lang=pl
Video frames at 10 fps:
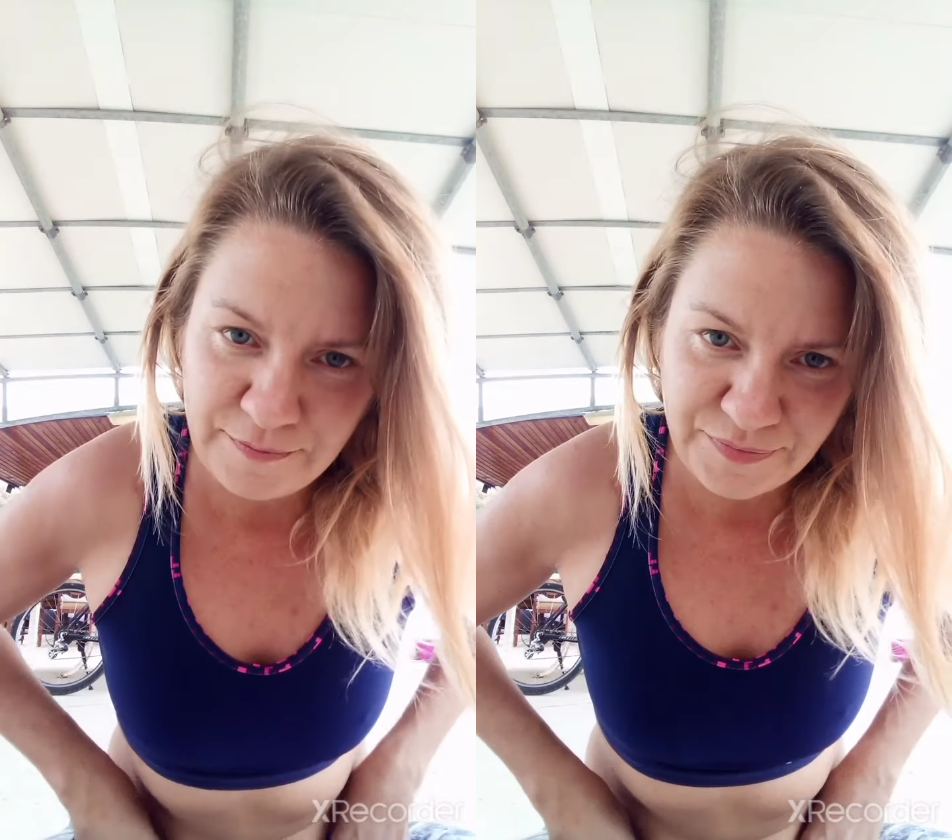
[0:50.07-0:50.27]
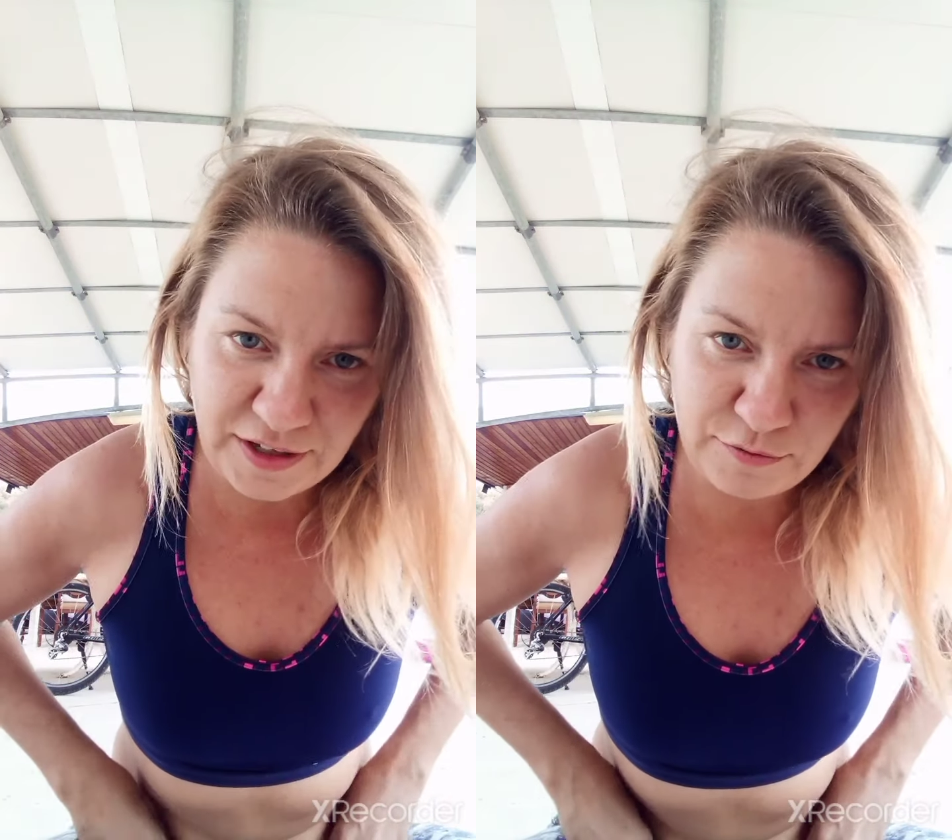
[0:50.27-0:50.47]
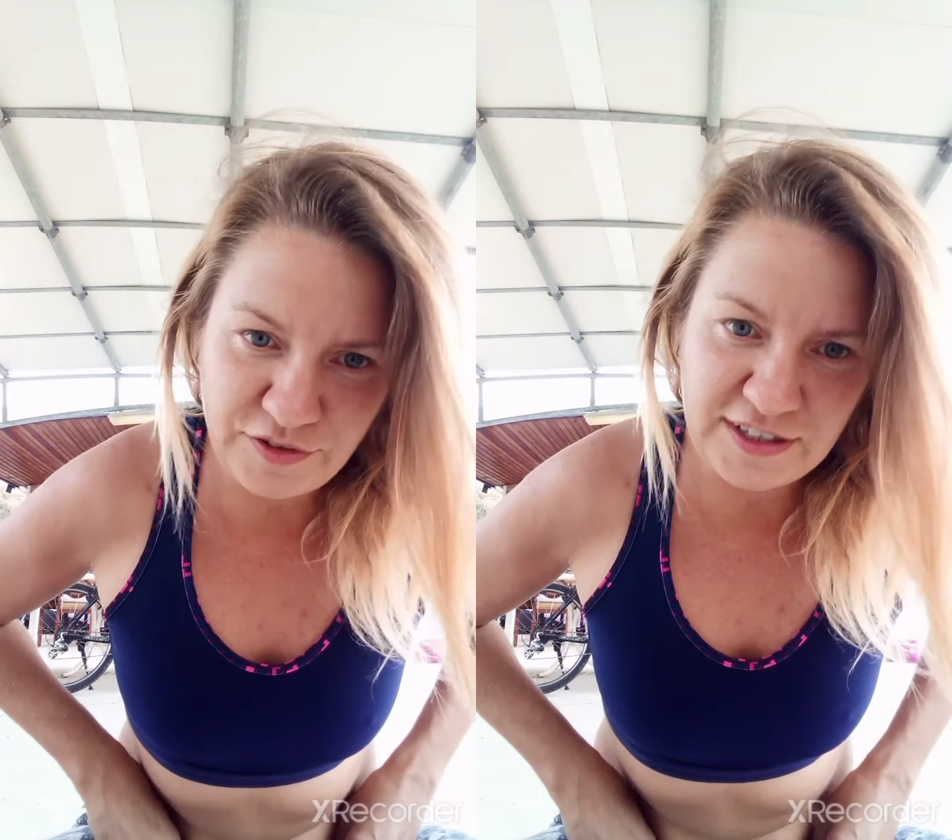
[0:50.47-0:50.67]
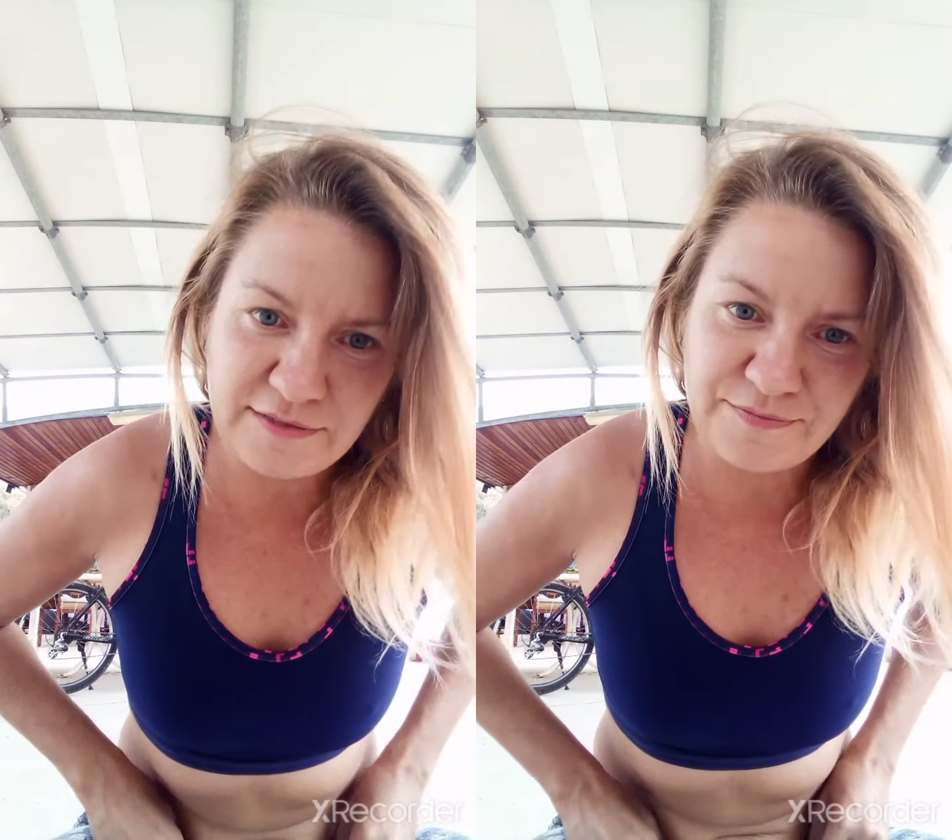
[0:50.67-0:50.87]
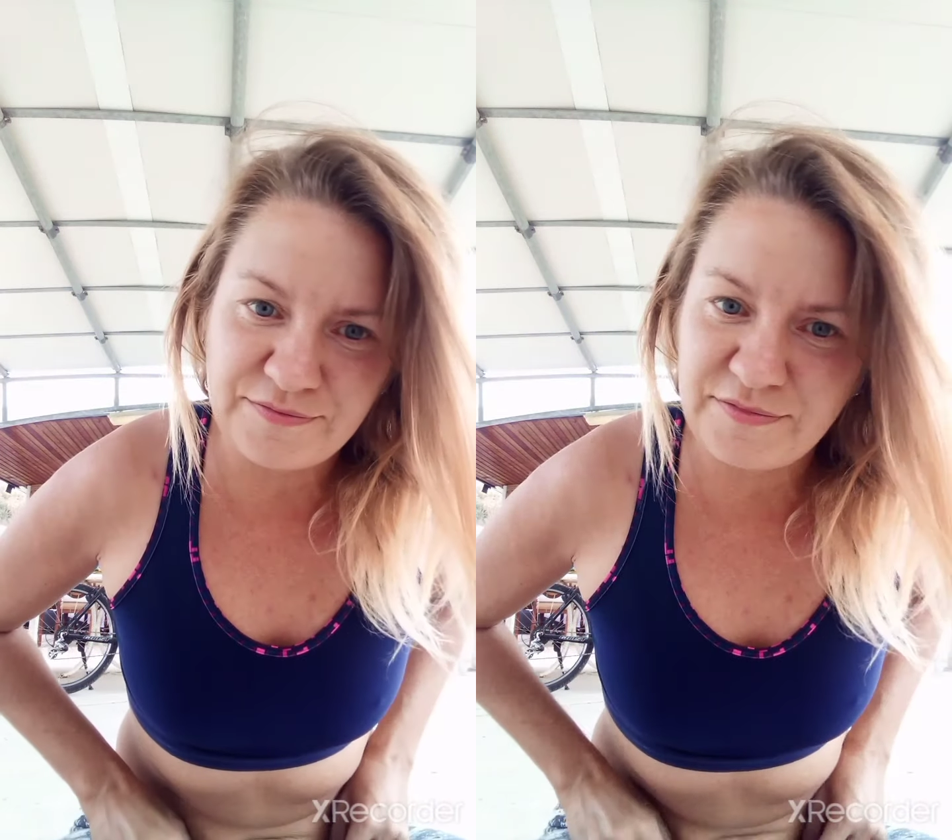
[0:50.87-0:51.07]
Tak mówię,
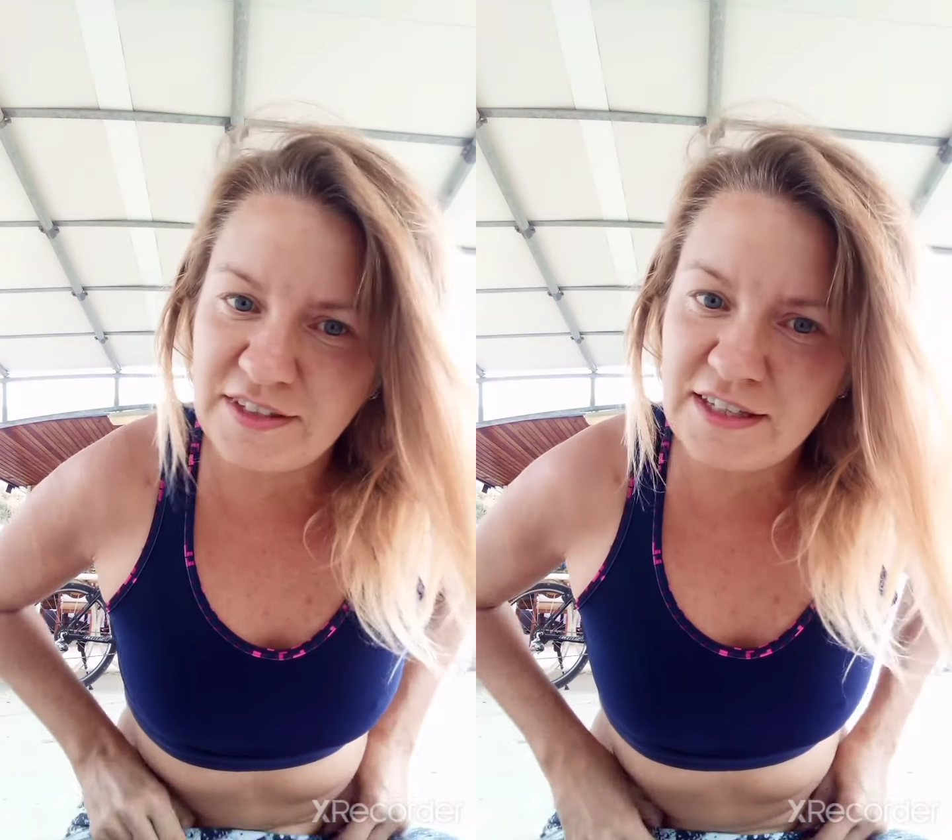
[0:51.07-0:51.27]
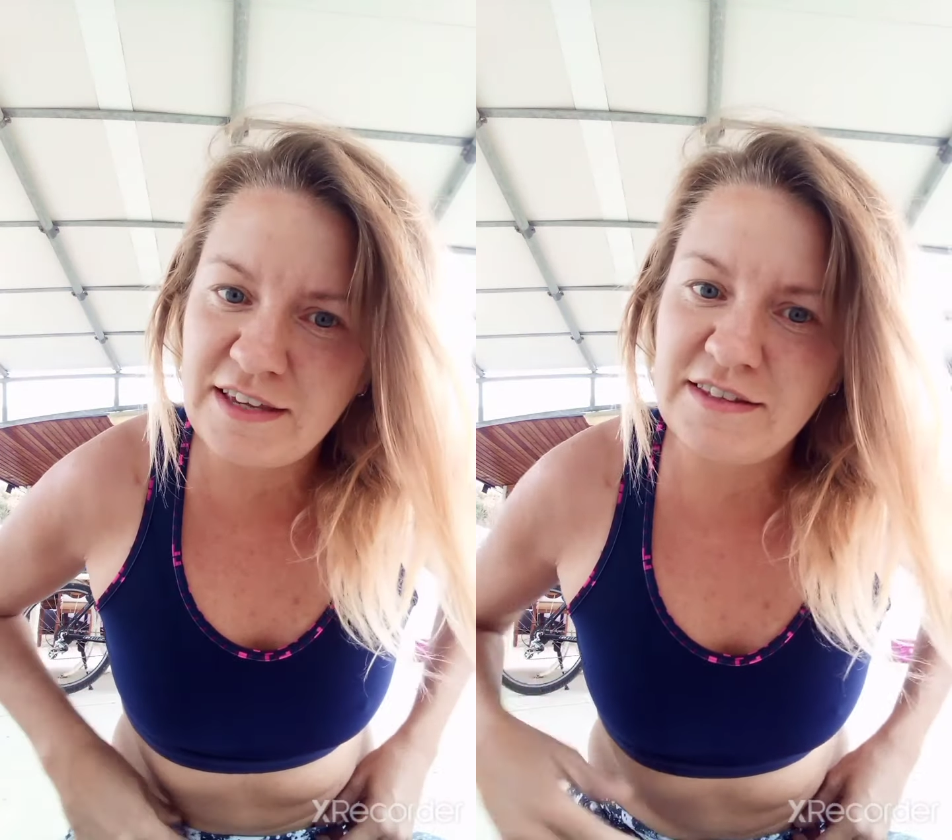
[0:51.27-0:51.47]
mm, nie,